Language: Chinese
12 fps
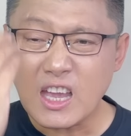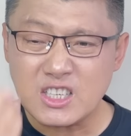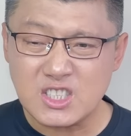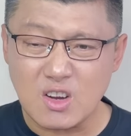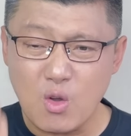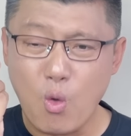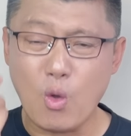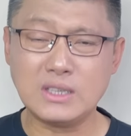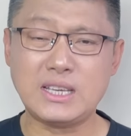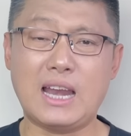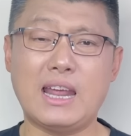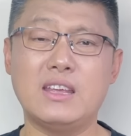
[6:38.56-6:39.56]
生活
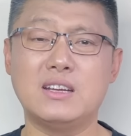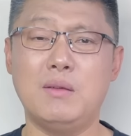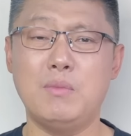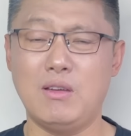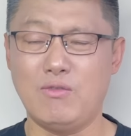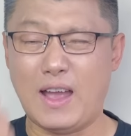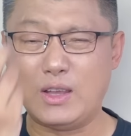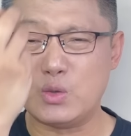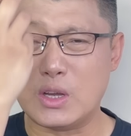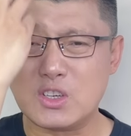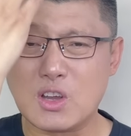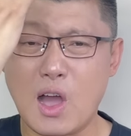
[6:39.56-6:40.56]
下来的人们，完
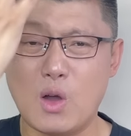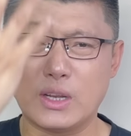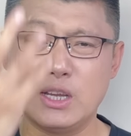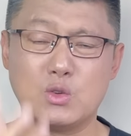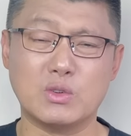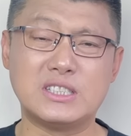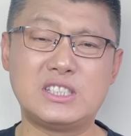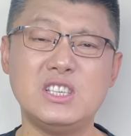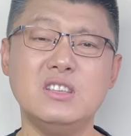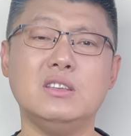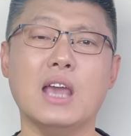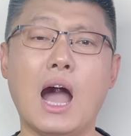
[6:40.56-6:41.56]
全是靠着一种
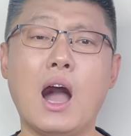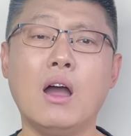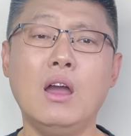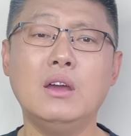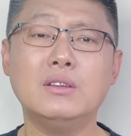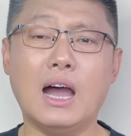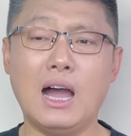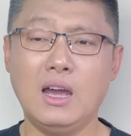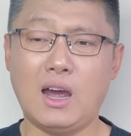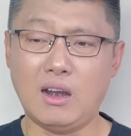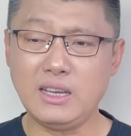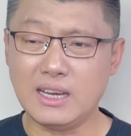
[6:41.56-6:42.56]
信仰。啊，
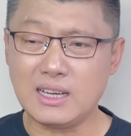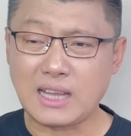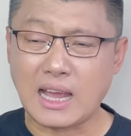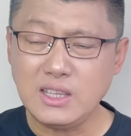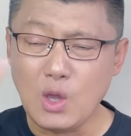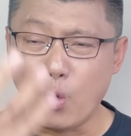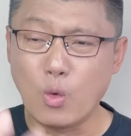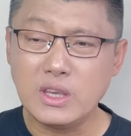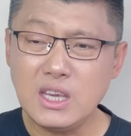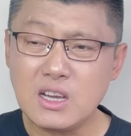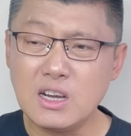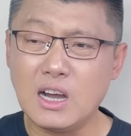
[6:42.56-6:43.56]
而且呢，它有
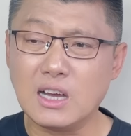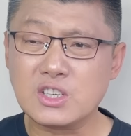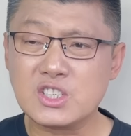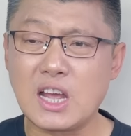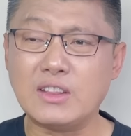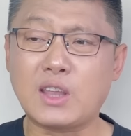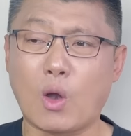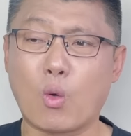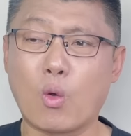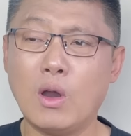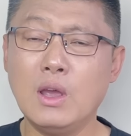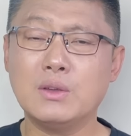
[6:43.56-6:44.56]
一个山
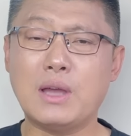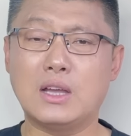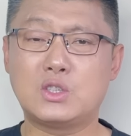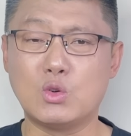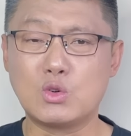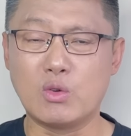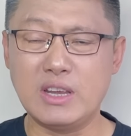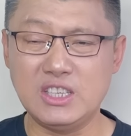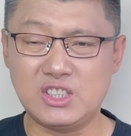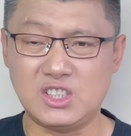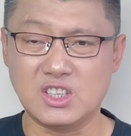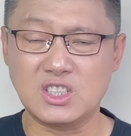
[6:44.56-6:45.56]
头啊，就容易
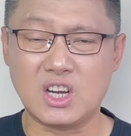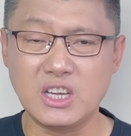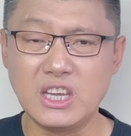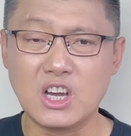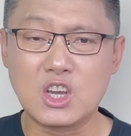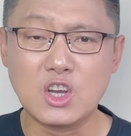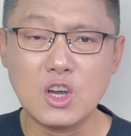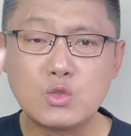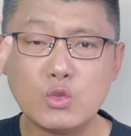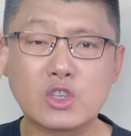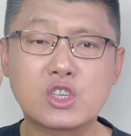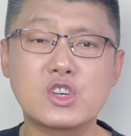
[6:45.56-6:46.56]
形成一个割
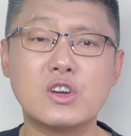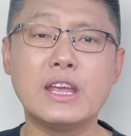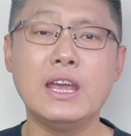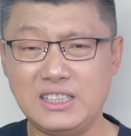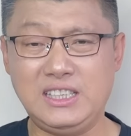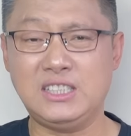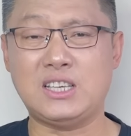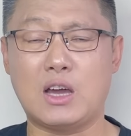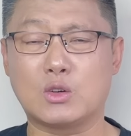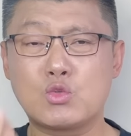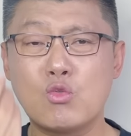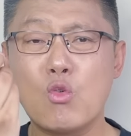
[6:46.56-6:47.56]
据势力。你
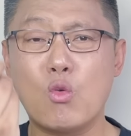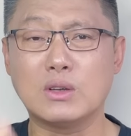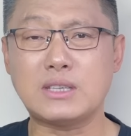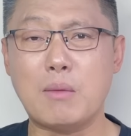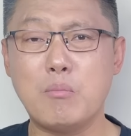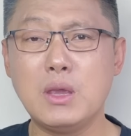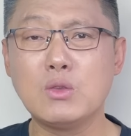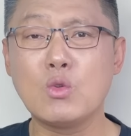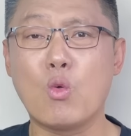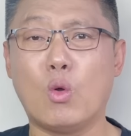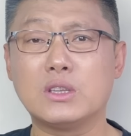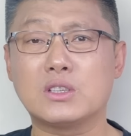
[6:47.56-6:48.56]
想，中国在民
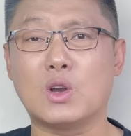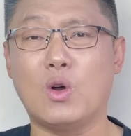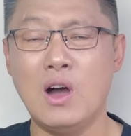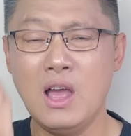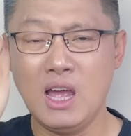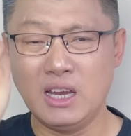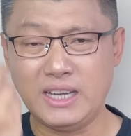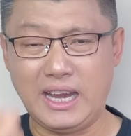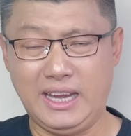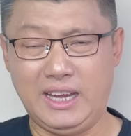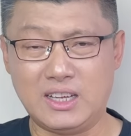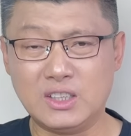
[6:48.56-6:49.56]
国的时候，
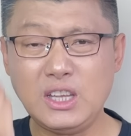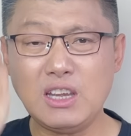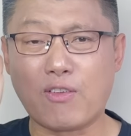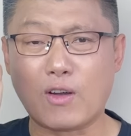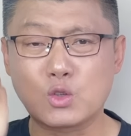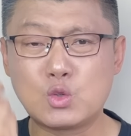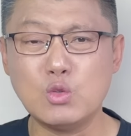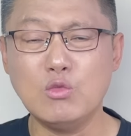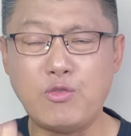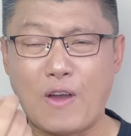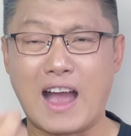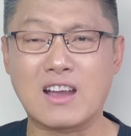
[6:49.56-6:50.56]
哪个地方
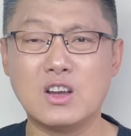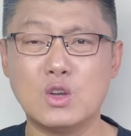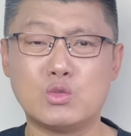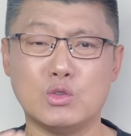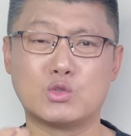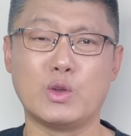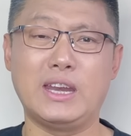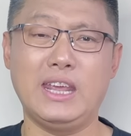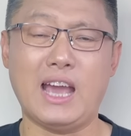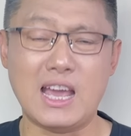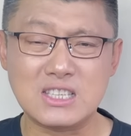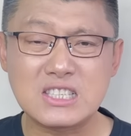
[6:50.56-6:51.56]
军阀割据最厉
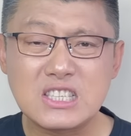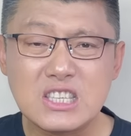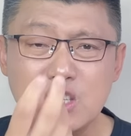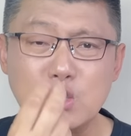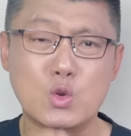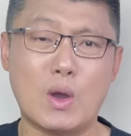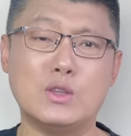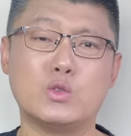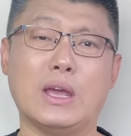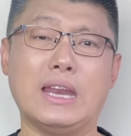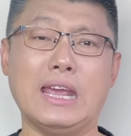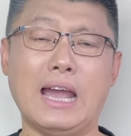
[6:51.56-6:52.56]
害？四川
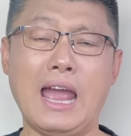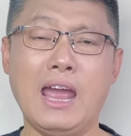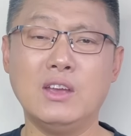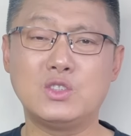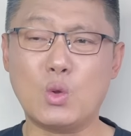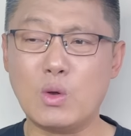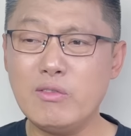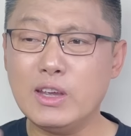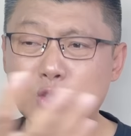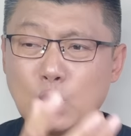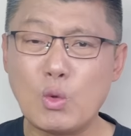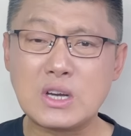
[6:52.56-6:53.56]
最厉害，就是因为
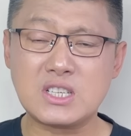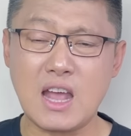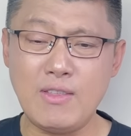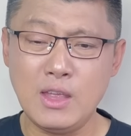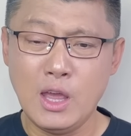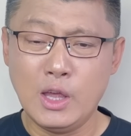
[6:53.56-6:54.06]
多山